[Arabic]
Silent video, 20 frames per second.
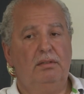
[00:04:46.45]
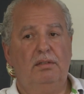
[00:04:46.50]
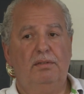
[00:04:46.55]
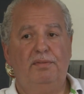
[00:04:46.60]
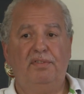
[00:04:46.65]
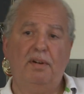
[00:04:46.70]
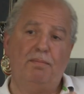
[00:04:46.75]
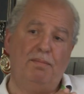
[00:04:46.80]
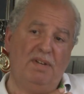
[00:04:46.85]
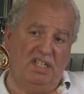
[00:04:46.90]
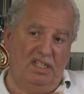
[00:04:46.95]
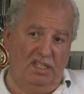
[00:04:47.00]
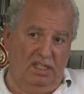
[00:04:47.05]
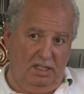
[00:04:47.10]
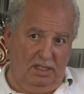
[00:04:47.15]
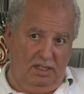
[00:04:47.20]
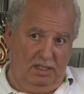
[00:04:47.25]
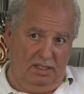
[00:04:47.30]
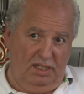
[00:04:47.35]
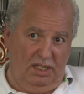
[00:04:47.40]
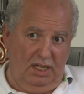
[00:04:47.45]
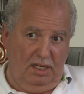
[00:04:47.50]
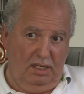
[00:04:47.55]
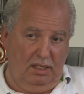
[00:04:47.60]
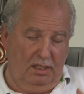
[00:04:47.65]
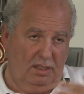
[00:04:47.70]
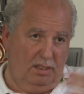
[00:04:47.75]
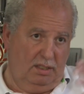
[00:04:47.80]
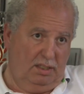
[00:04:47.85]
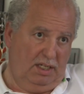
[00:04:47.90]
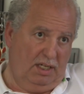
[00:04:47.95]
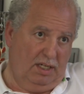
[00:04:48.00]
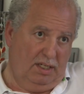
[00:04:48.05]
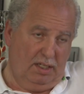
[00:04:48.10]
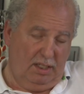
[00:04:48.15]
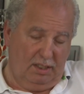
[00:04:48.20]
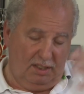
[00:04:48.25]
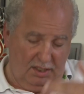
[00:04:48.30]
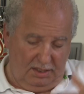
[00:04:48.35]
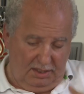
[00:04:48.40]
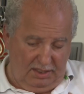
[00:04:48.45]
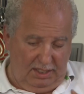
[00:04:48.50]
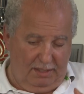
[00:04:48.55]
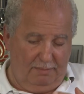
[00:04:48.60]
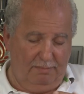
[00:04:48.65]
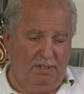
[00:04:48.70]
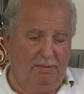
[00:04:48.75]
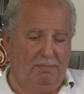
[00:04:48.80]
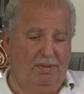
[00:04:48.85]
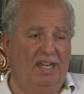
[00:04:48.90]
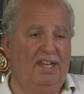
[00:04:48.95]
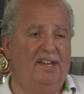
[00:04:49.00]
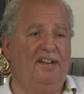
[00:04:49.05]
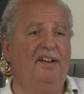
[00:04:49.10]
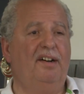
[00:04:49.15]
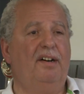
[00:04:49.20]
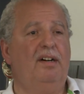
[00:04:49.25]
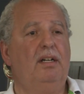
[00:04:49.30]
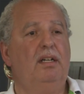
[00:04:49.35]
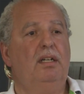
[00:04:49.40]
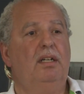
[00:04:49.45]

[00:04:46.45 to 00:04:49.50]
فرماسيان ديال ديالنا تتعامل معنا